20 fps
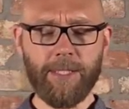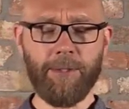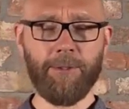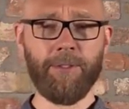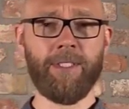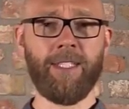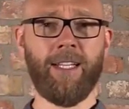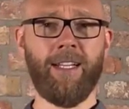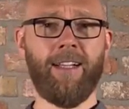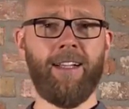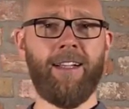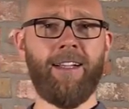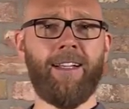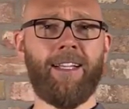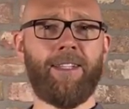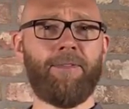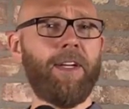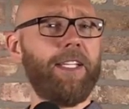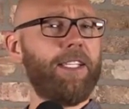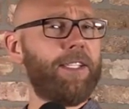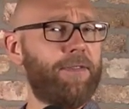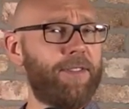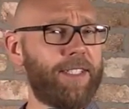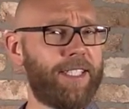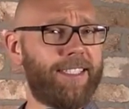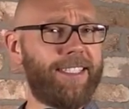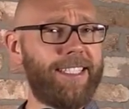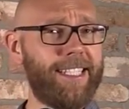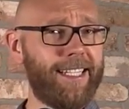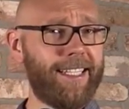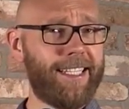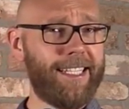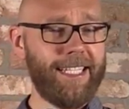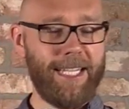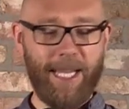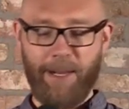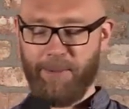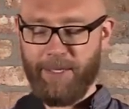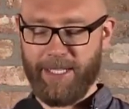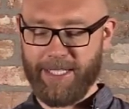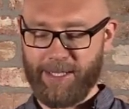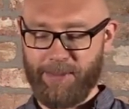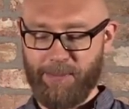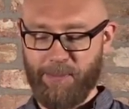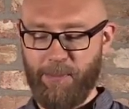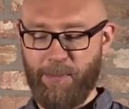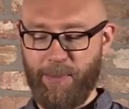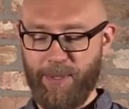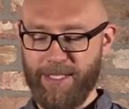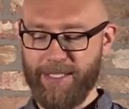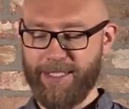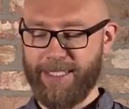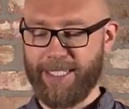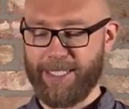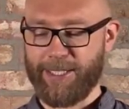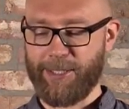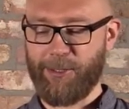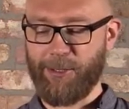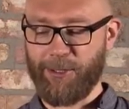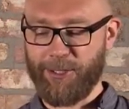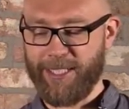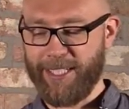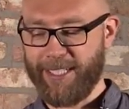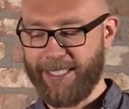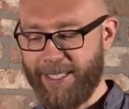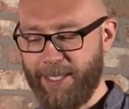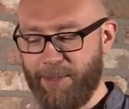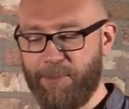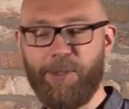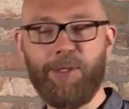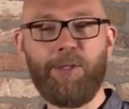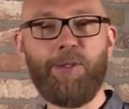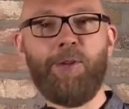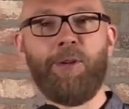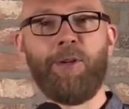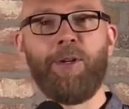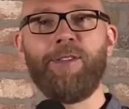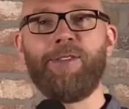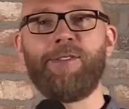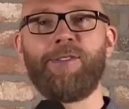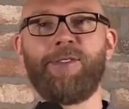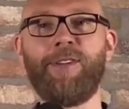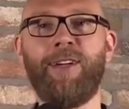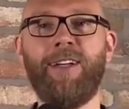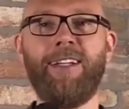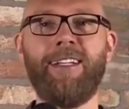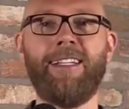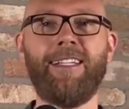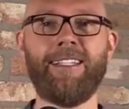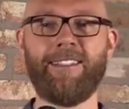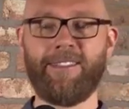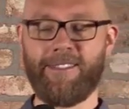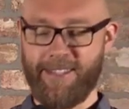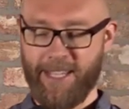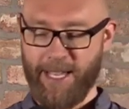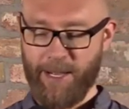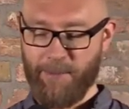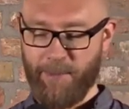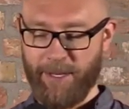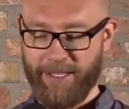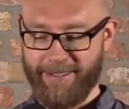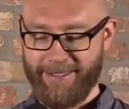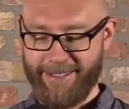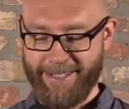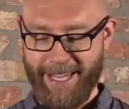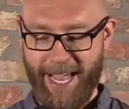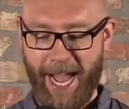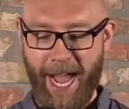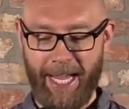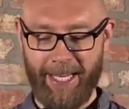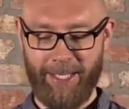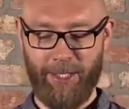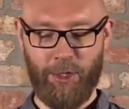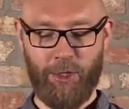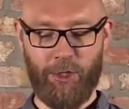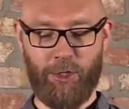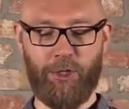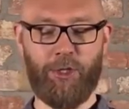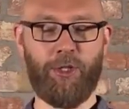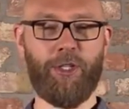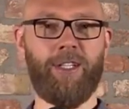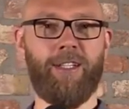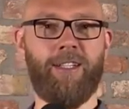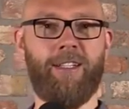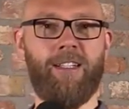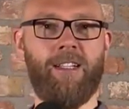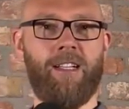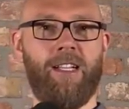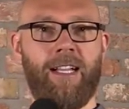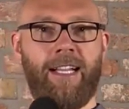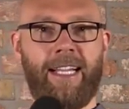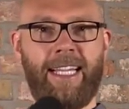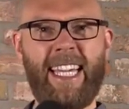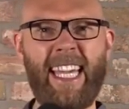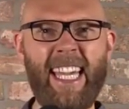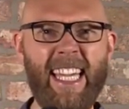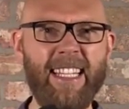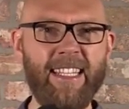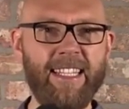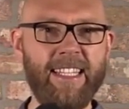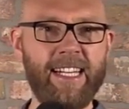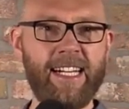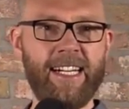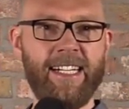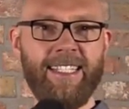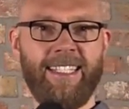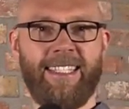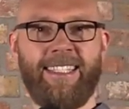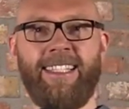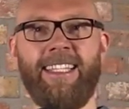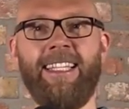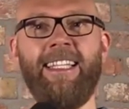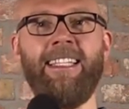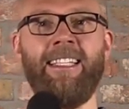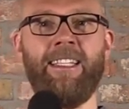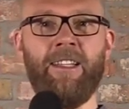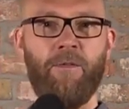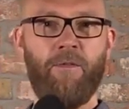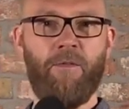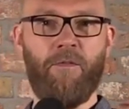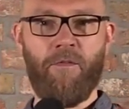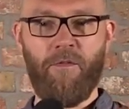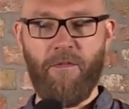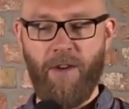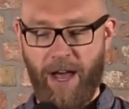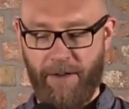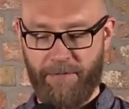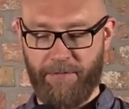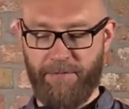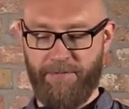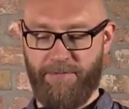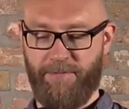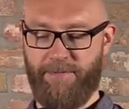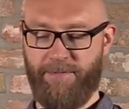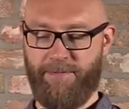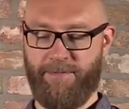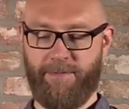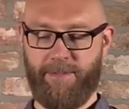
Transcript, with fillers: Und ich weiß nicht, wie es dir geht, aber das Bild, das Gott ja hier benutzt, ist sehr martialisch. Kinder sind Waffen.